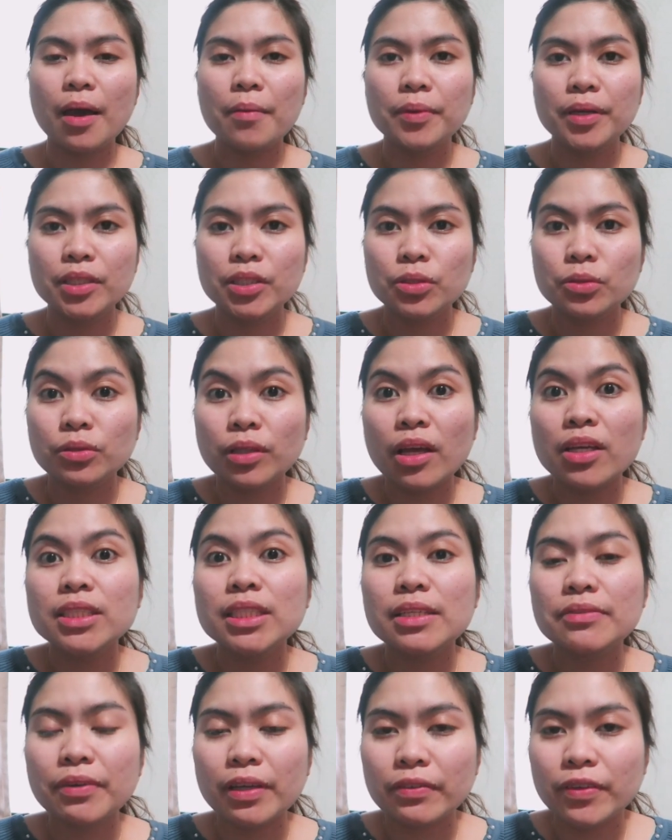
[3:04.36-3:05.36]
sa amin is
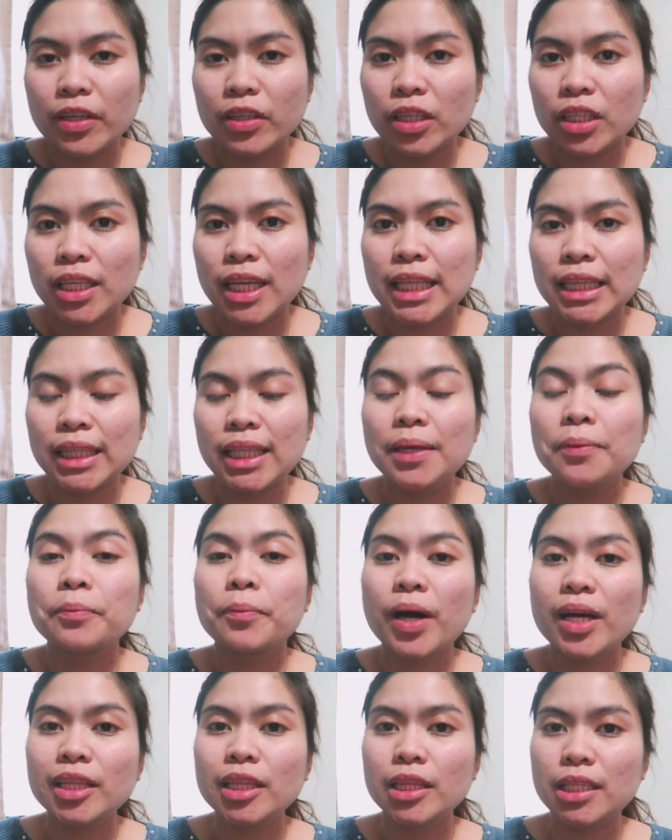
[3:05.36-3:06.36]
2,500 NT
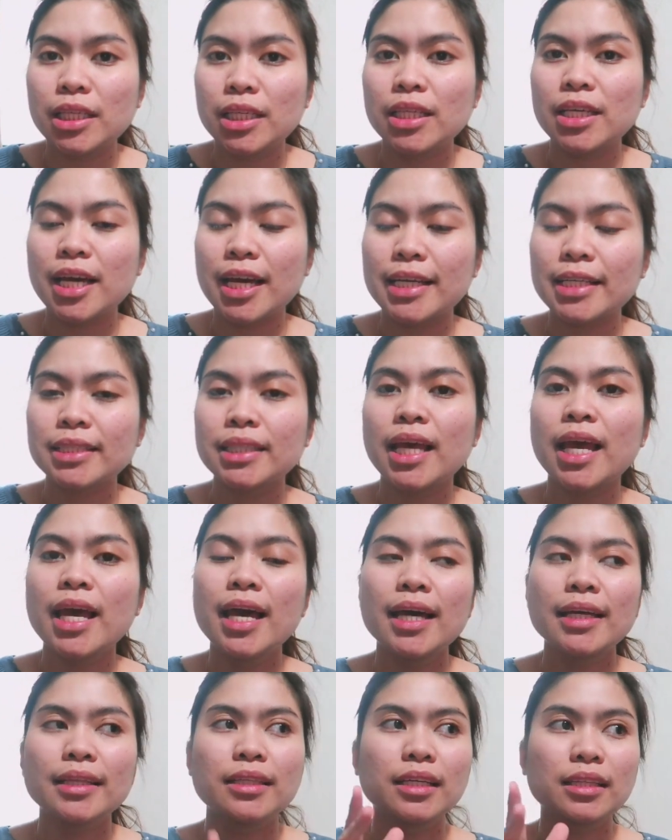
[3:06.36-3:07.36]
monthly, guys.
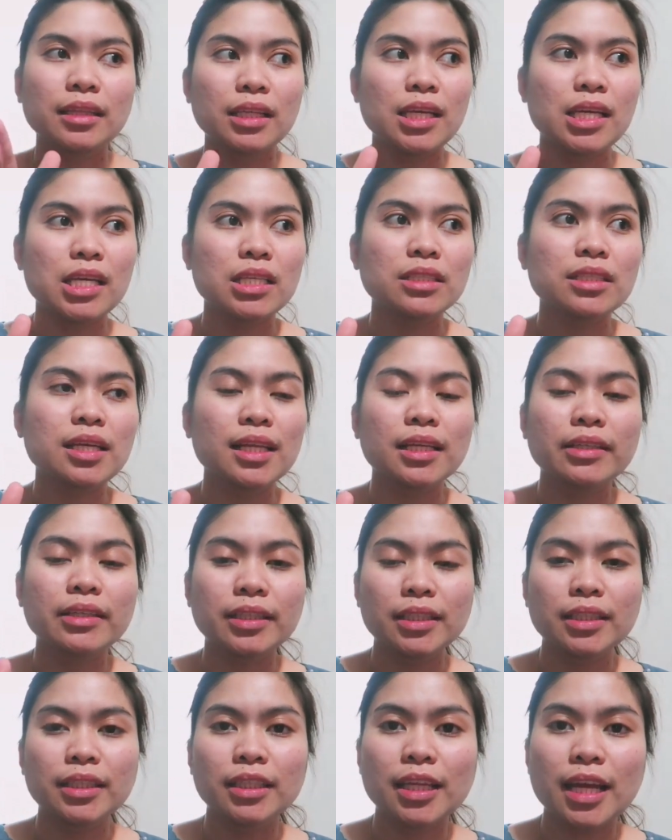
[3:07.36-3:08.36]
That is
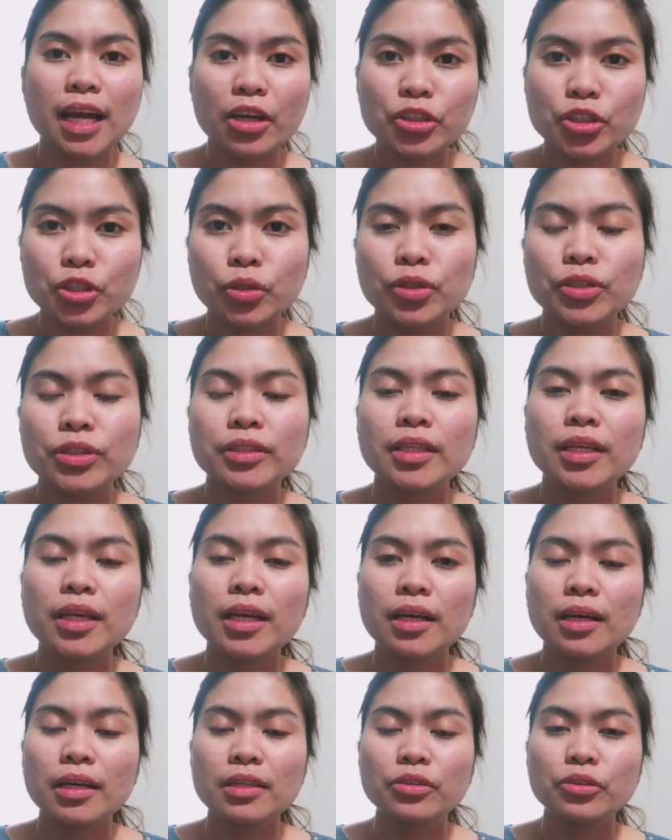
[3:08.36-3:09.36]
salary deduction.
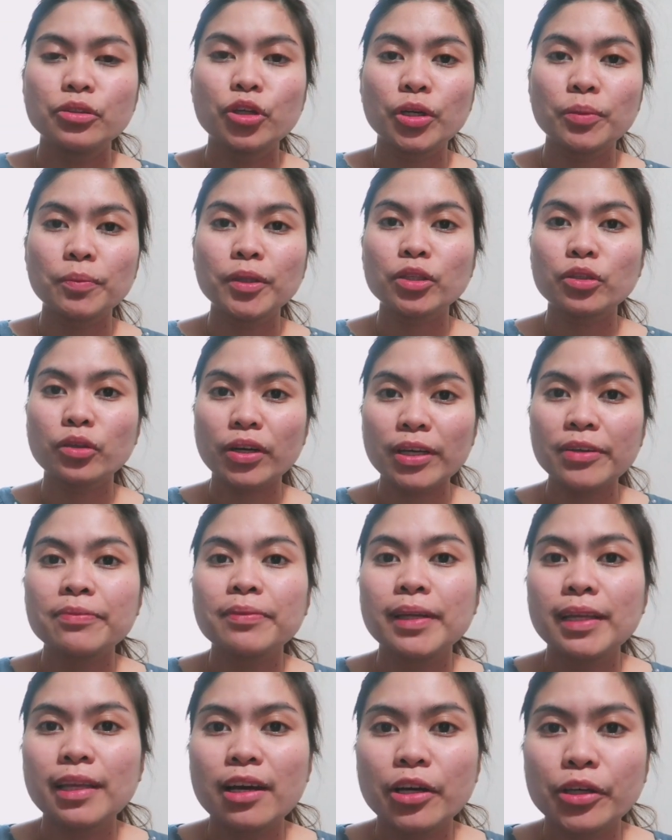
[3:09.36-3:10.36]
Dormitory
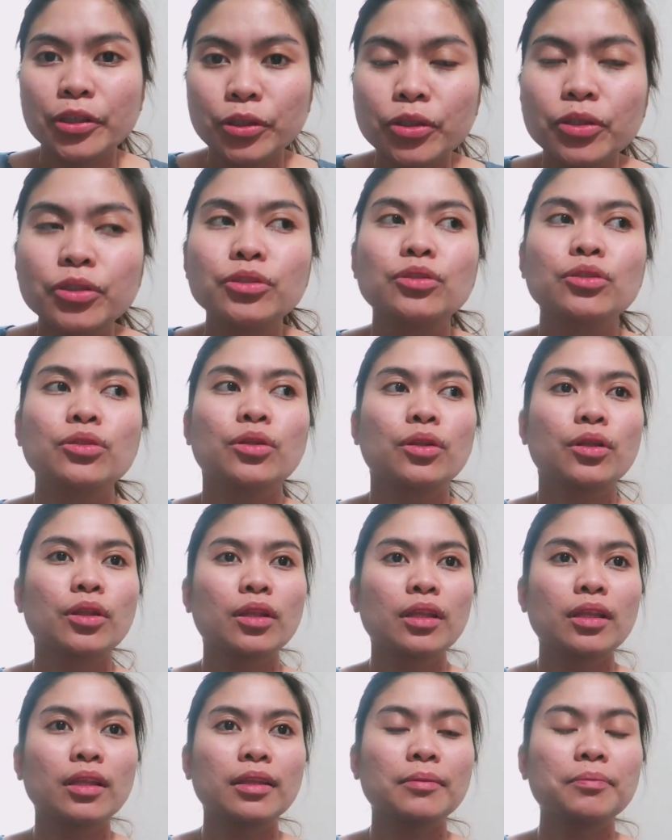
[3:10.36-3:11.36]
pa lang yun.
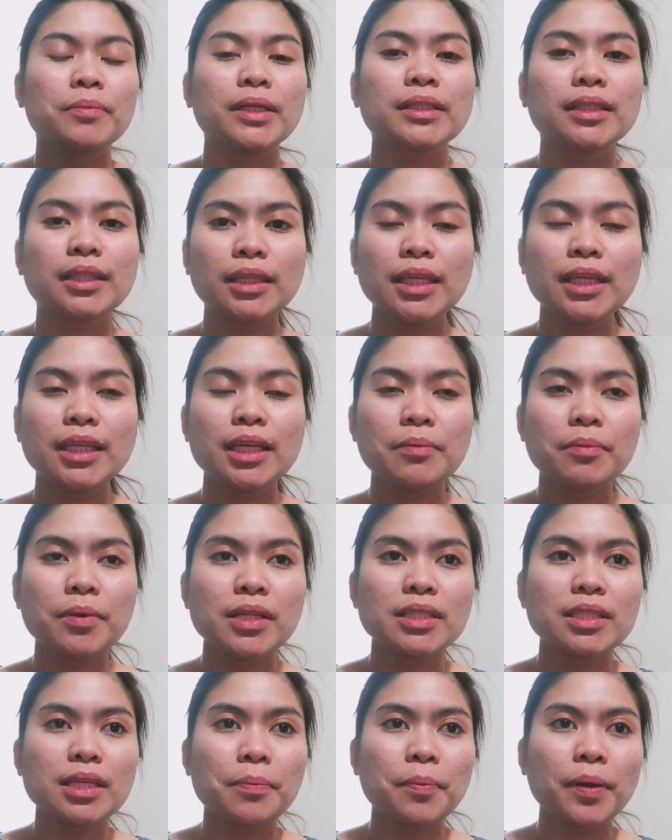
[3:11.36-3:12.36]
Pagdating
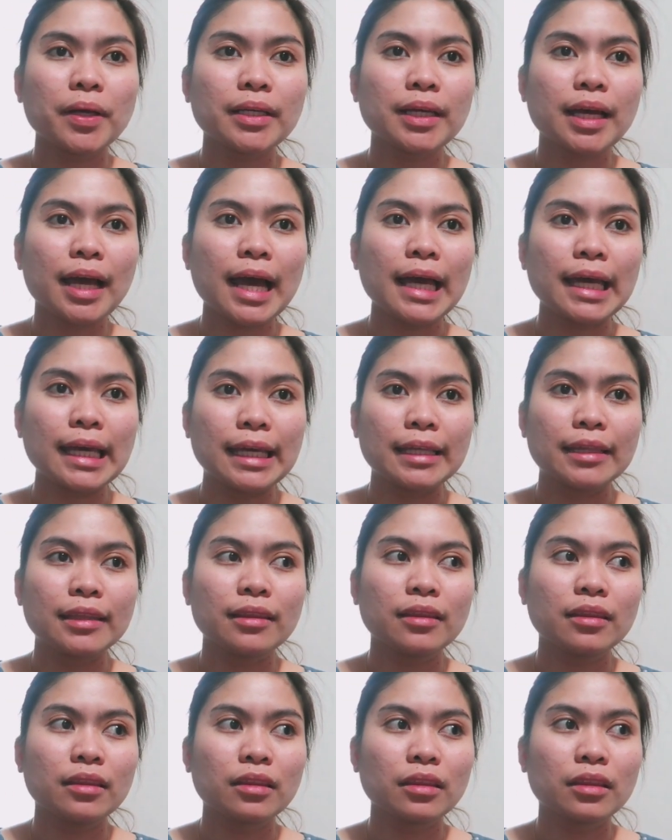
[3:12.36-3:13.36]
naman sa
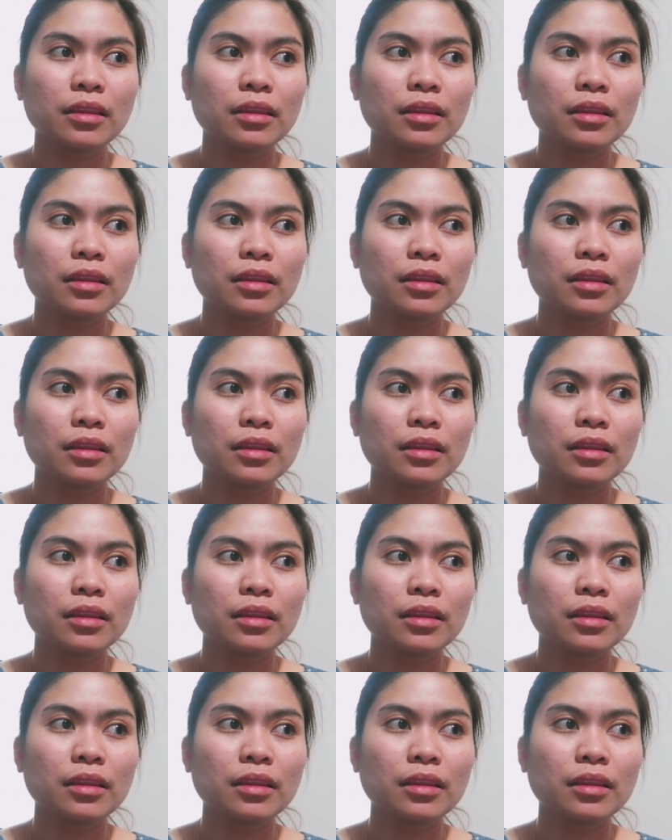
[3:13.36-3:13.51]
pagkain,